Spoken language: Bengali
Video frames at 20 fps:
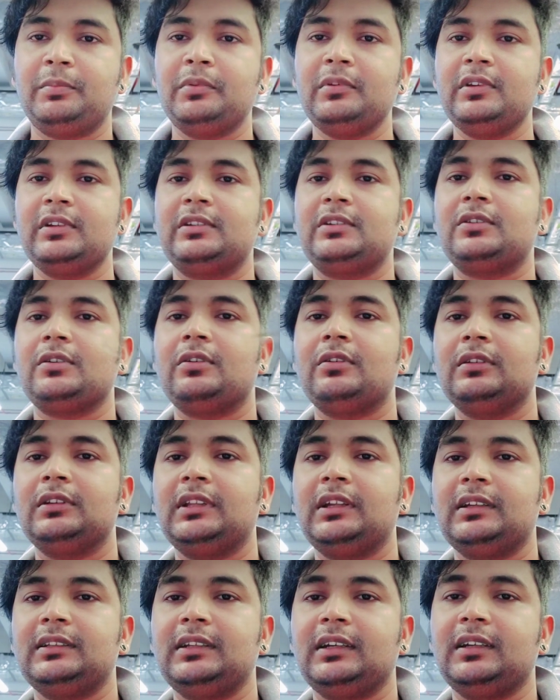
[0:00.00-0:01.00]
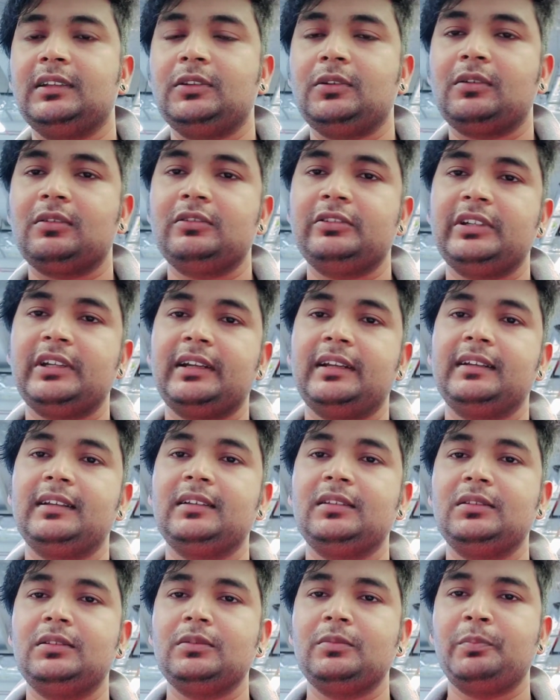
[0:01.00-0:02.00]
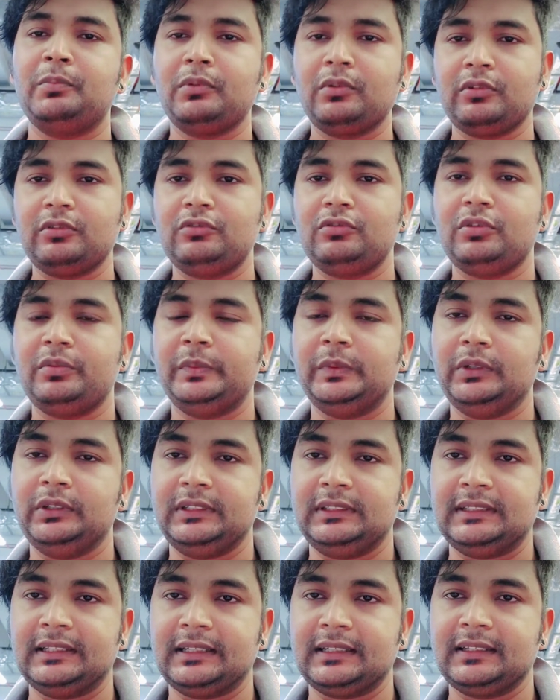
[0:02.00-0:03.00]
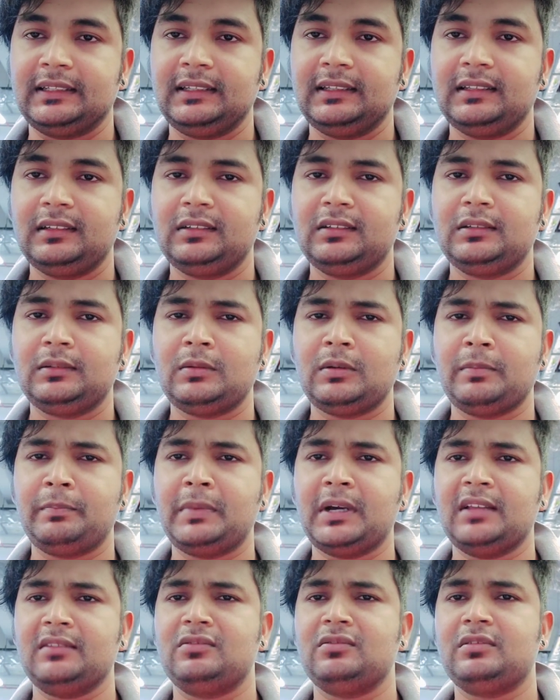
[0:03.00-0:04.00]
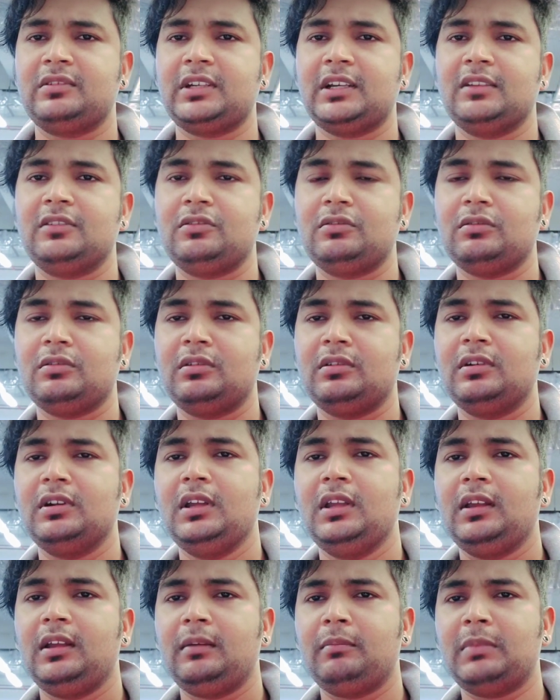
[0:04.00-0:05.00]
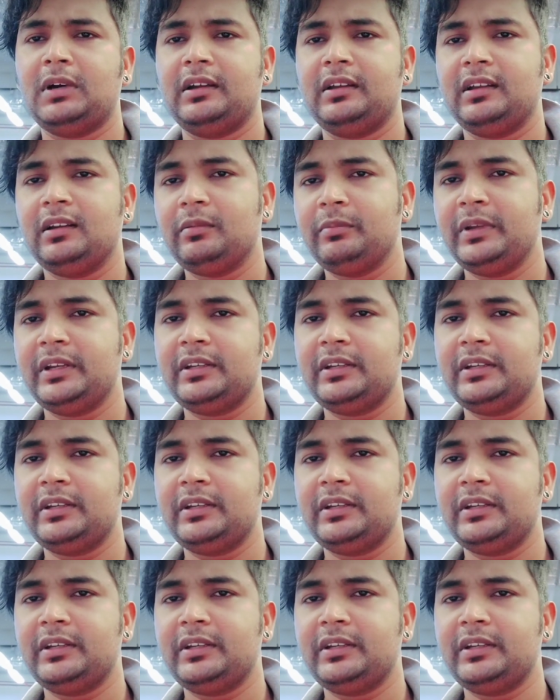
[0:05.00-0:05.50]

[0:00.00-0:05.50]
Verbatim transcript: পুলিশ টহলদারে থাকে তখন সেখানে কিন্তু প্রচুর পুলিশ থাকে পাঁচজন সাতজন বা এর